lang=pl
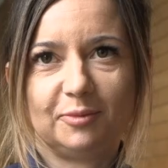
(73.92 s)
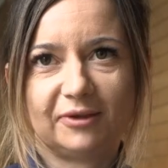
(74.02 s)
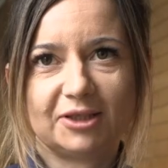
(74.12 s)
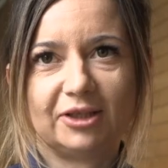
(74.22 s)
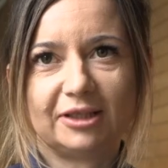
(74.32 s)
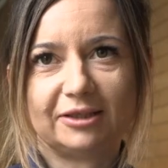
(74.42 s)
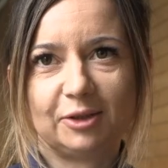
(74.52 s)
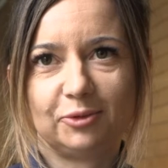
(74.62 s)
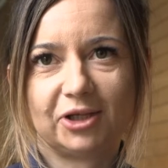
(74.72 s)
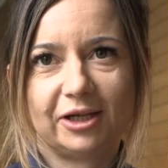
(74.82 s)
prowadzone na
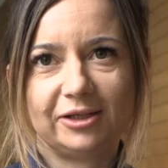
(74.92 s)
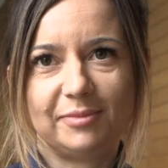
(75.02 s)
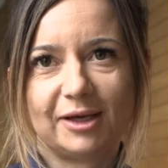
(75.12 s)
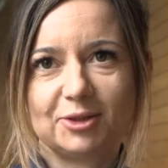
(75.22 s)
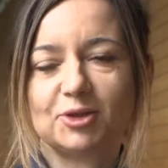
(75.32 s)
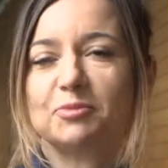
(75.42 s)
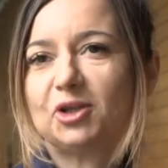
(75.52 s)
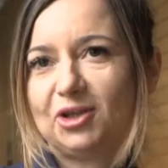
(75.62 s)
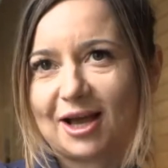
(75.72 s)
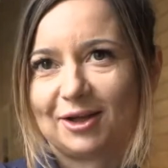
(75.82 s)
tej uczelni bardzo
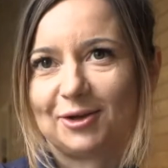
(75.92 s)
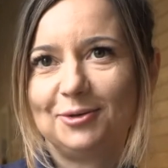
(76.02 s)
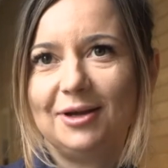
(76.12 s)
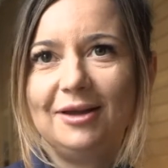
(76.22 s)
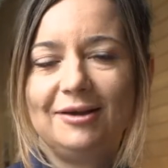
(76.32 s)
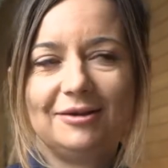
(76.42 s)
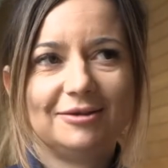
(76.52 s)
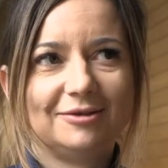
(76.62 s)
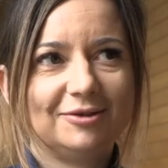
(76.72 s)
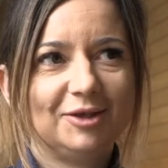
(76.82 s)
sprzyjają
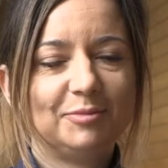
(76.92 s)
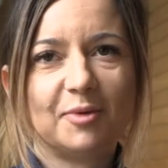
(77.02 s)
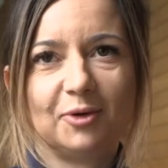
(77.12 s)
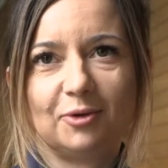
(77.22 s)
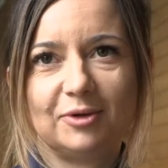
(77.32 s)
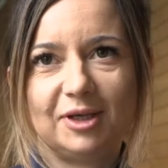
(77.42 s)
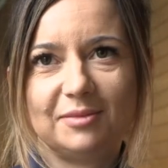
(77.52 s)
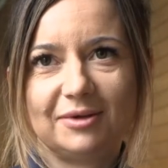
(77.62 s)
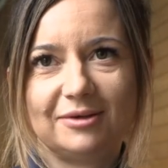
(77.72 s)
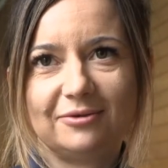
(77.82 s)
e, i pomogą
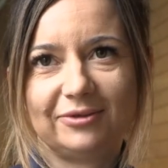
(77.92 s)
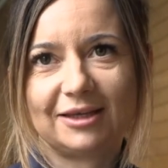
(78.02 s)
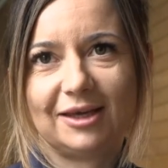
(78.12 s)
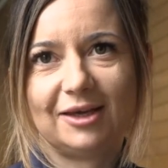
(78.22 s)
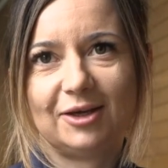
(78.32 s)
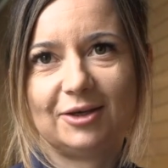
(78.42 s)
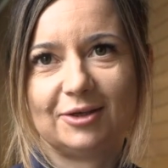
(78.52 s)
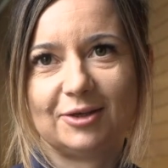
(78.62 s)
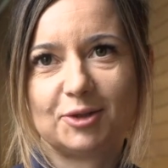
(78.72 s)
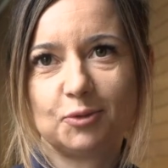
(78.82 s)
im e, w takiej
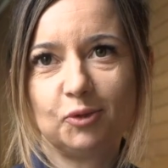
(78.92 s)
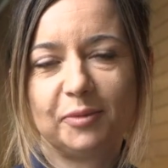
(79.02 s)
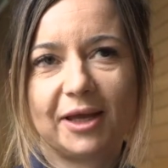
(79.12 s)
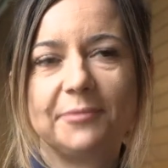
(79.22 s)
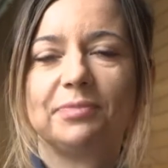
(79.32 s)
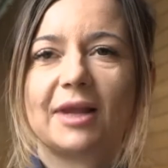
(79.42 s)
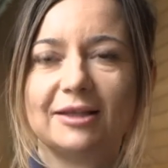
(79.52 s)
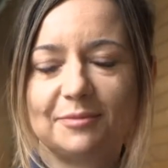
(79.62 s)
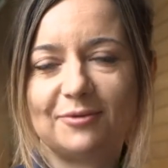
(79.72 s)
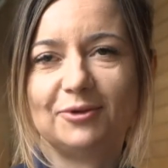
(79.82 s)
służbie,
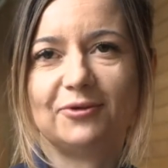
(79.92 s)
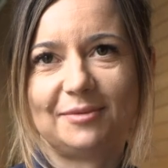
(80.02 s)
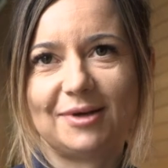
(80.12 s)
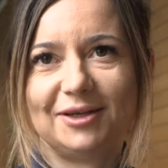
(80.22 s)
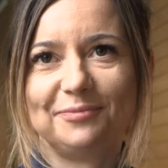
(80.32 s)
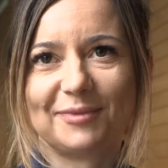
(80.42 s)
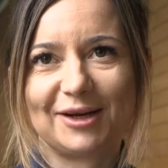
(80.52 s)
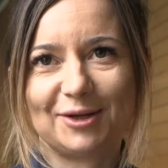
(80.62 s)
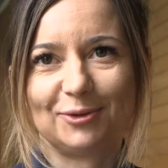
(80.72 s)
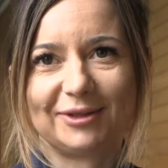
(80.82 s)
a na pewno w samej
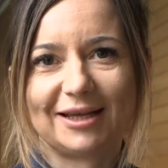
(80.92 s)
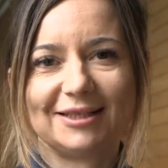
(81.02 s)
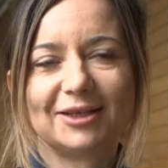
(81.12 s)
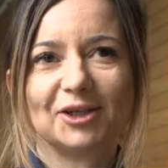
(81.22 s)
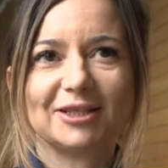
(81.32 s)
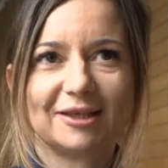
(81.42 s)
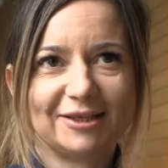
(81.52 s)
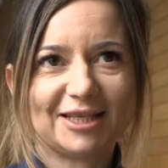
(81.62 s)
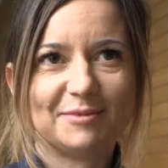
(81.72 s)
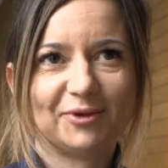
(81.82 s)
rekrutacji. Także zachęcamy